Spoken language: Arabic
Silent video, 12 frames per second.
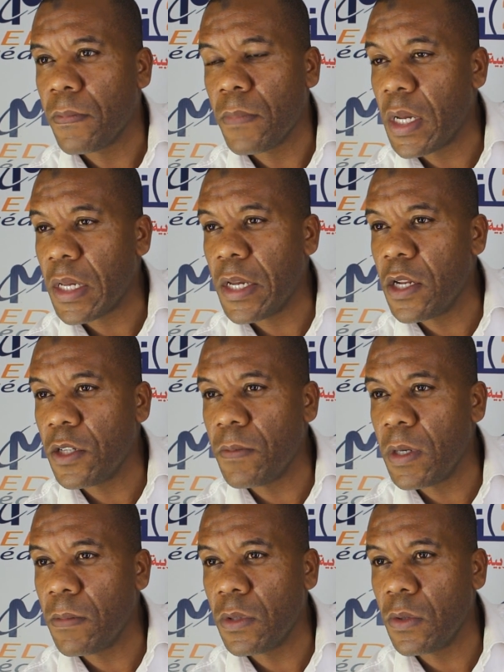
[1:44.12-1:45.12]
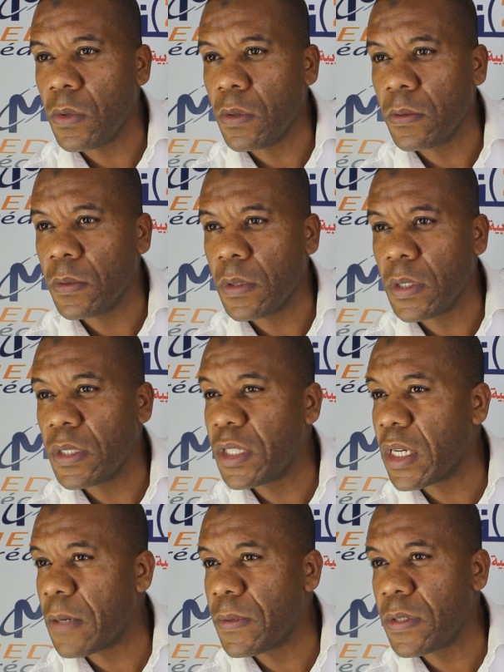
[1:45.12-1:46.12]
ما لقيناش مع من دويو هذا
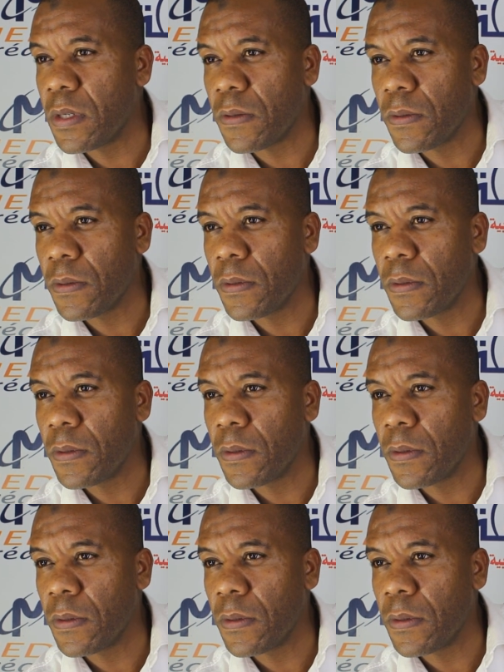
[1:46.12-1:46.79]
الشيء راه بزاف